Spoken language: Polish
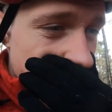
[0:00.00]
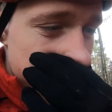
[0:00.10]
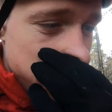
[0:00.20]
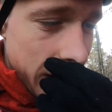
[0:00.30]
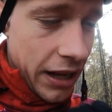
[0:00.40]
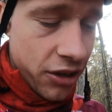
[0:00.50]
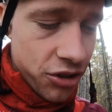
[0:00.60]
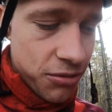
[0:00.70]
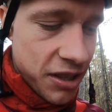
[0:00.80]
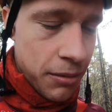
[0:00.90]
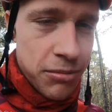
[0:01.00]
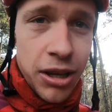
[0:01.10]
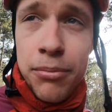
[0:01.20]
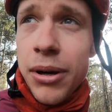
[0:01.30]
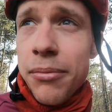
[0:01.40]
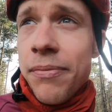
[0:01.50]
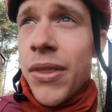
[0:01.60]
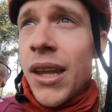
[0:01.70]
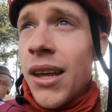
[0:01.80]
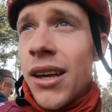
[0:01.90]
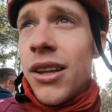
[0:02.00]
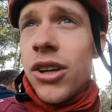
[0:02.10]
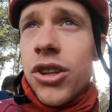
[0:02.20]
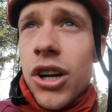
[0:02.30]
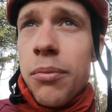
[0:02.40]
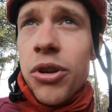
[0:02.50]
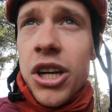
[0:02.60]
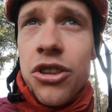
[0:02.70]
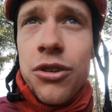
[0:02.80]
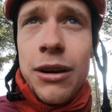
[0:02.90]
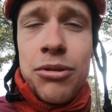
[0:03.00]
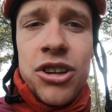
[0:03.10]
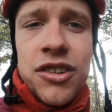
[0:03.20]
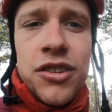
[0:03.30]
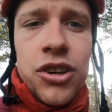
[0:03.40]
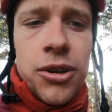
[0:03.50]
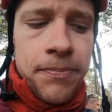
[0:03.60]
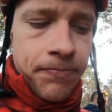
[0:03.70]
bo jechałem go tym samym tempem. No i trochę potraciłem przez to,